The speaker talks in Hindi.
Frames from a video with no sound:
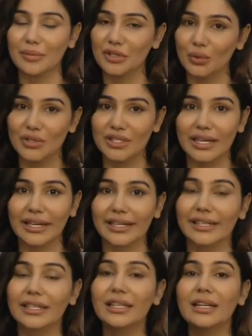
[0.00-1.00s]
एपिसोड्स का
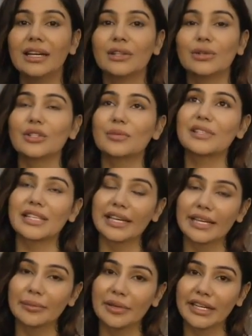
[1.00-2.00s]
है ये तो इसमें
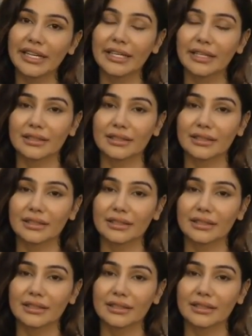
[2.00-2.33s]
सारे बड़े